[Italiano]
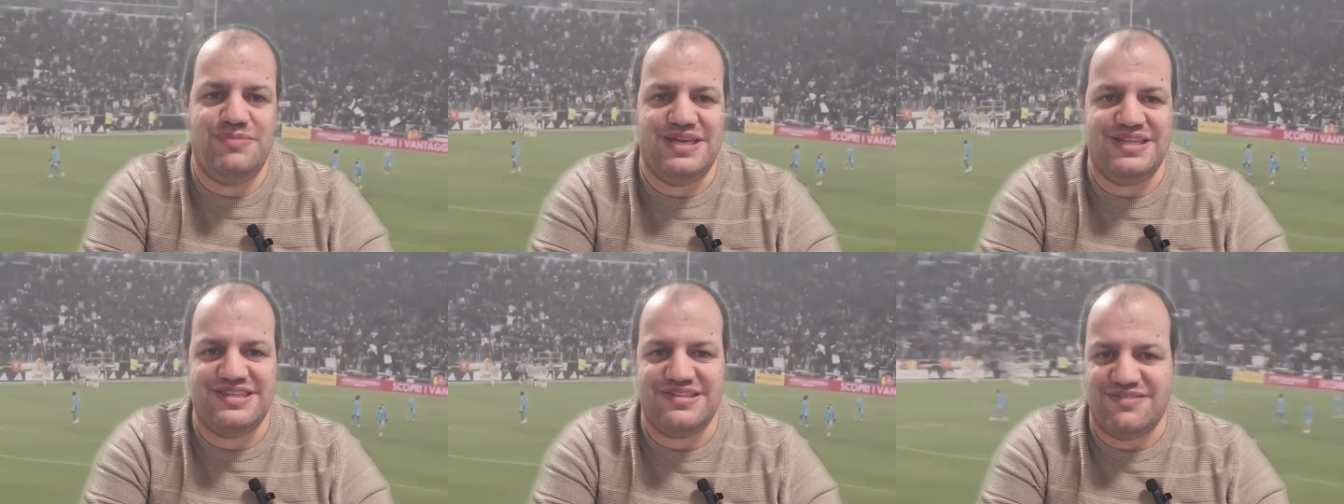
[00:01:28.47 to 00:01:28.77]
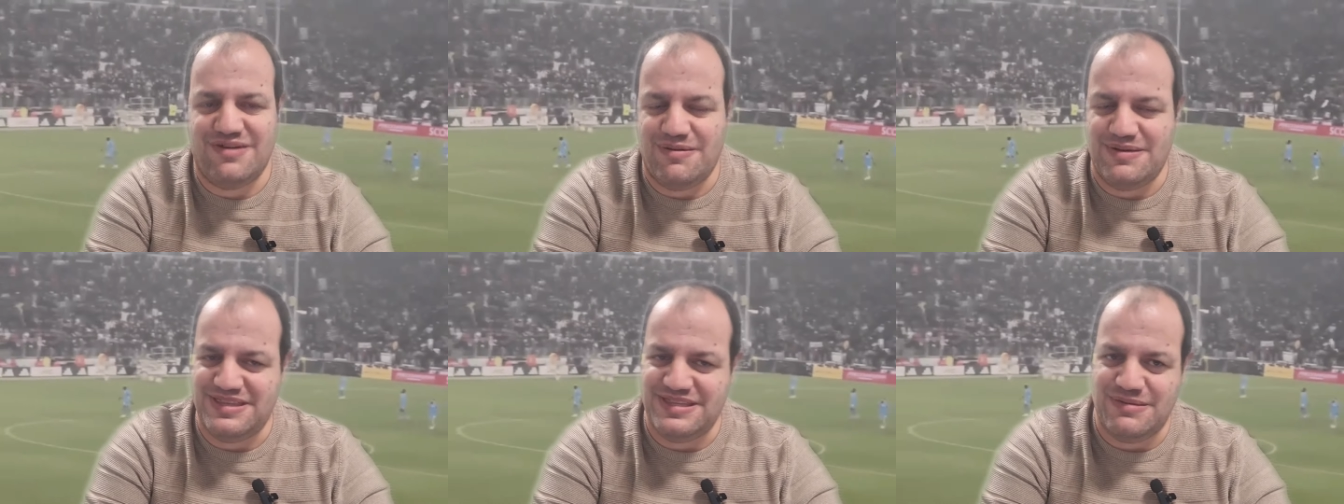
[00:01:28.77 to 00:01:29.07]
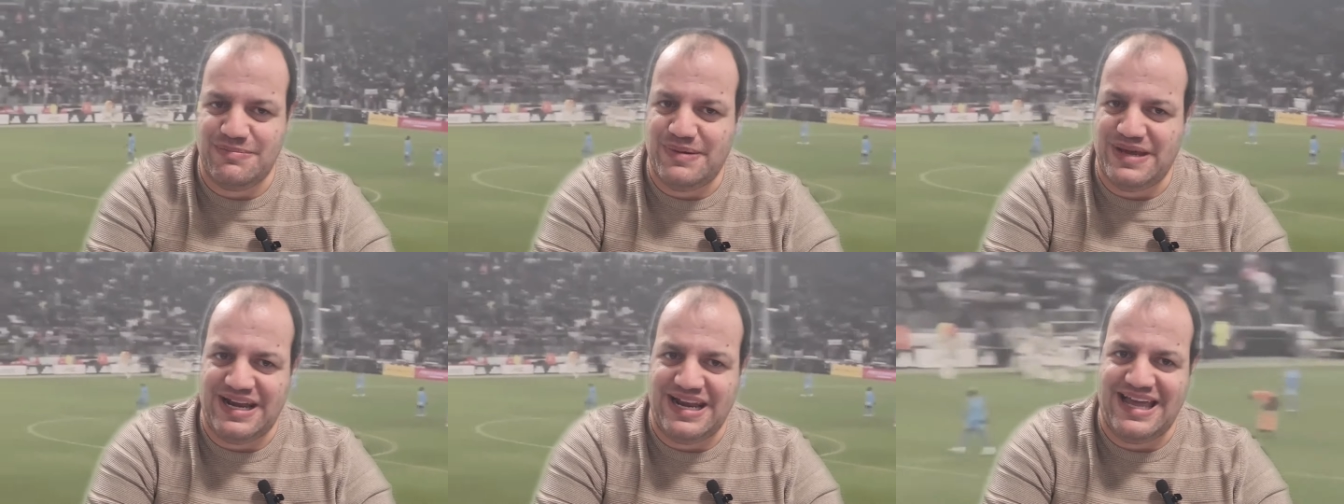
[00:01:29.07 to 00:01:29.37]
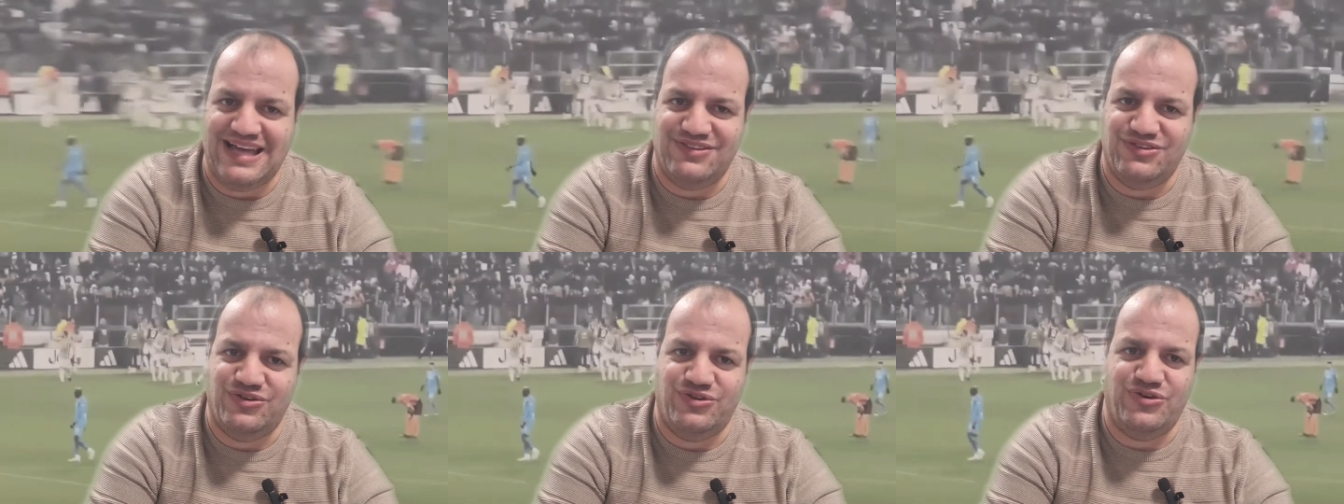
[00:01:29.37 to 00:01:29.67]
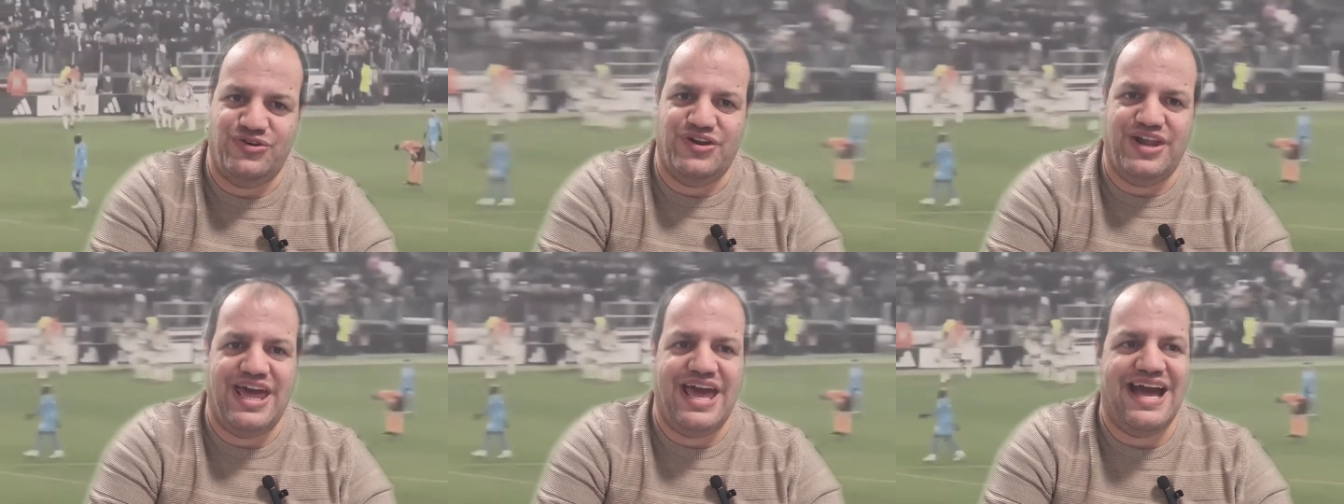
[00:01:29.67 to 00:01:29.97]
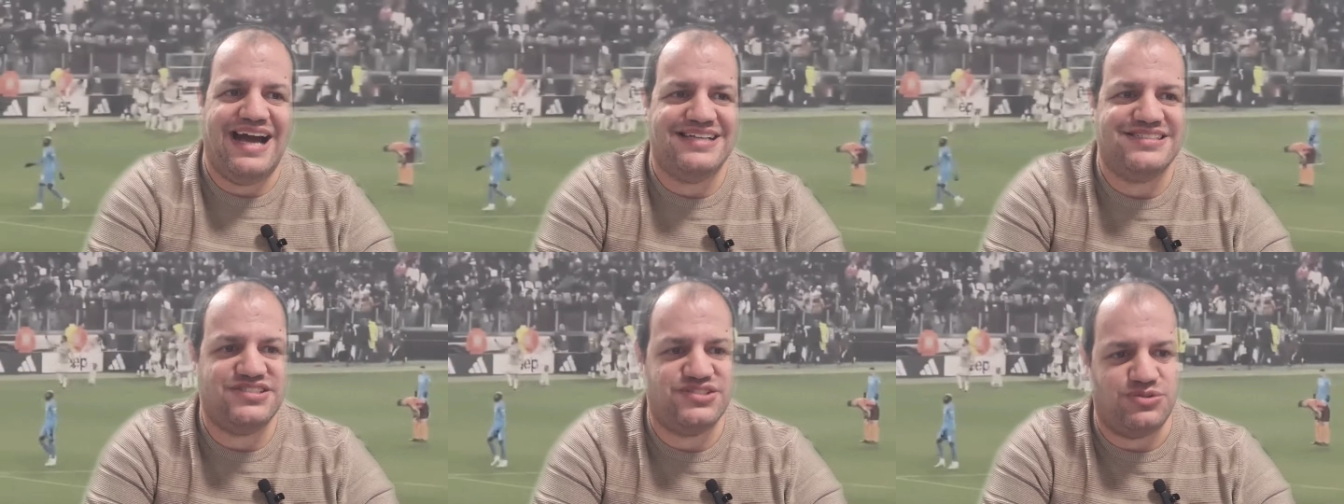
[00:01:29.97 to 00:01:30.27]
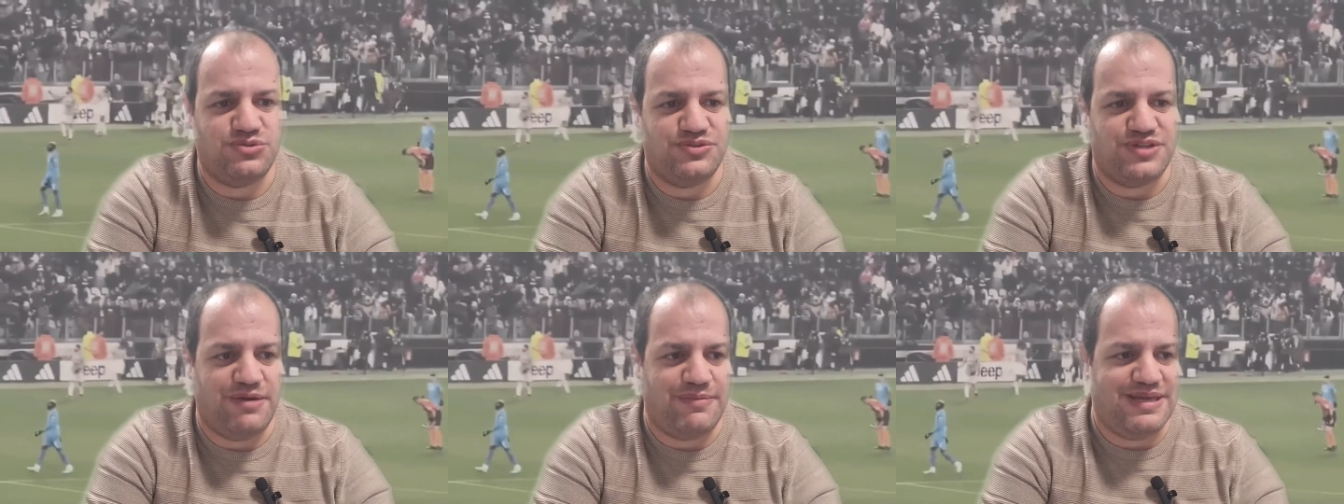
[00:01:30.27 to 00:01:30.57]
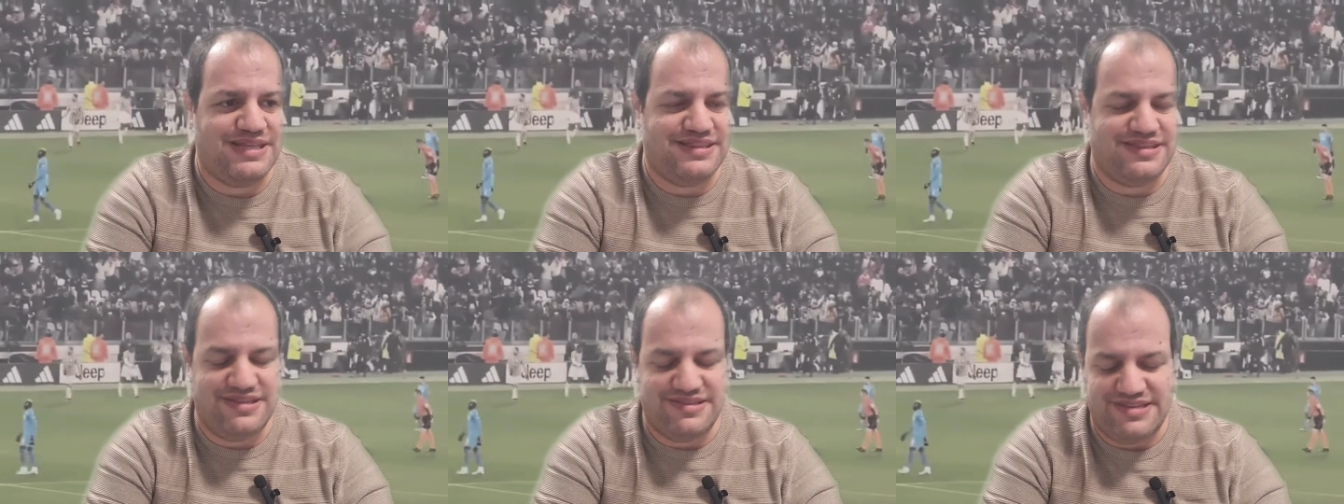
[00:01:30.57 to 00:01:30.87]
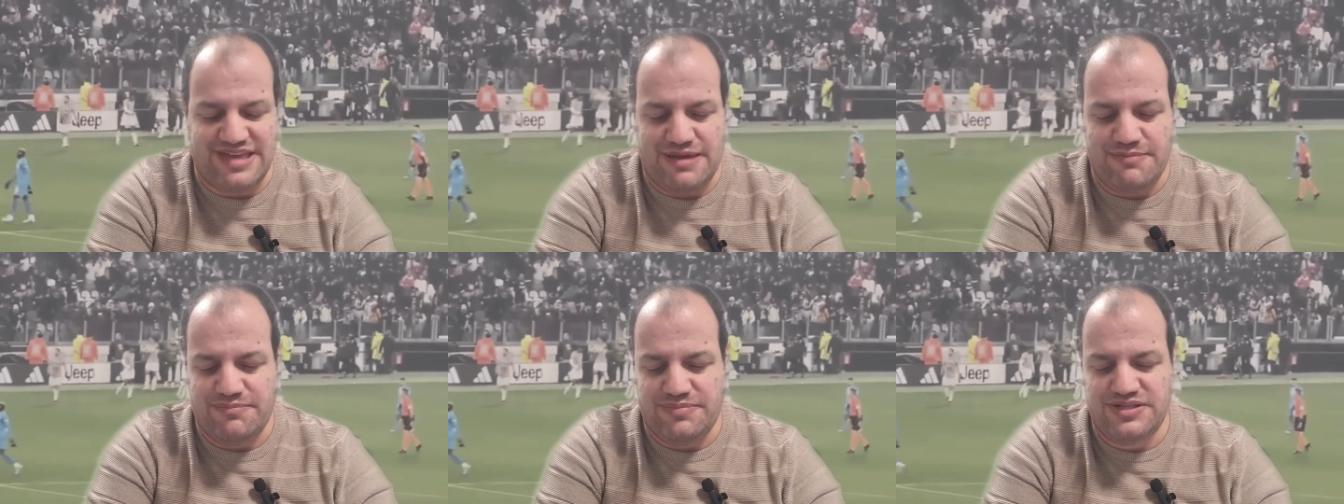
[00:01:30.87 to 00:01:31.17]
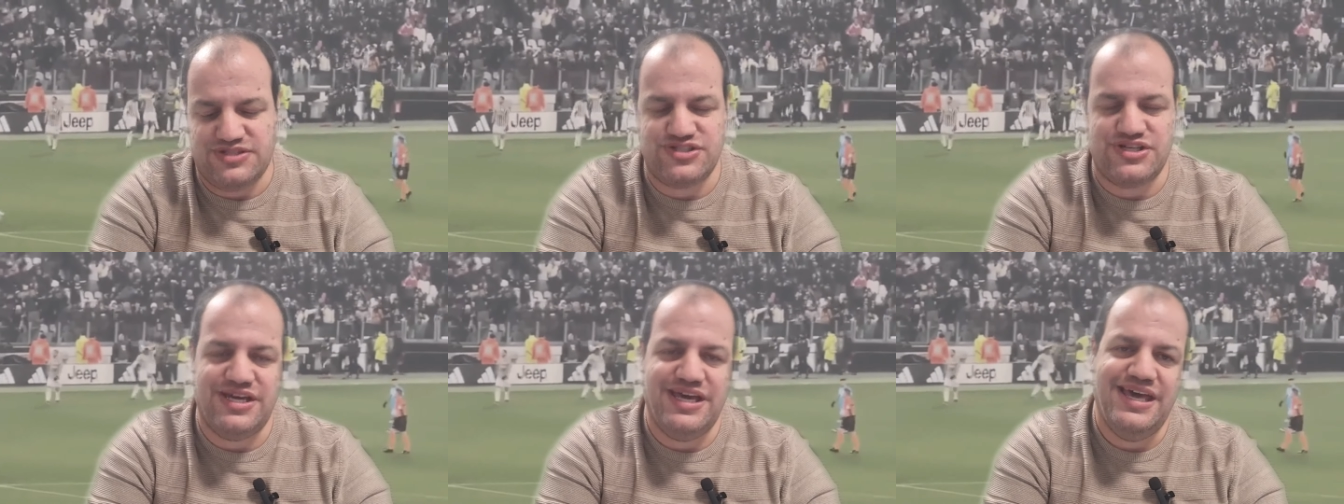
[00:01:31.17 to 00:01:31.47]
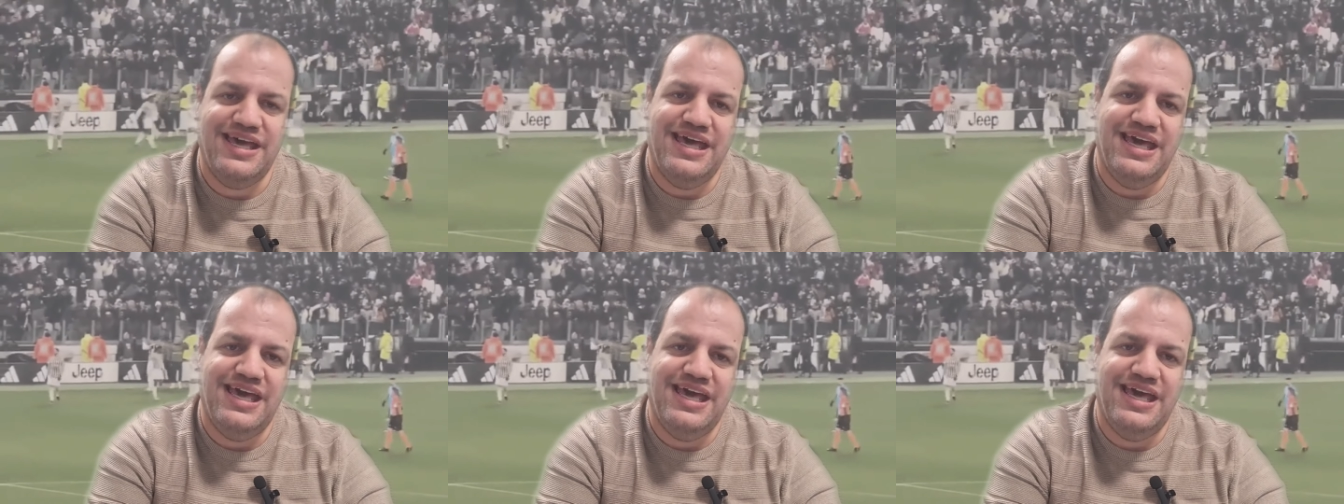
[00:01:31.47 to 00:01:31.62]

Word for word: obiettivamente parlando, non è assolutamente semplice.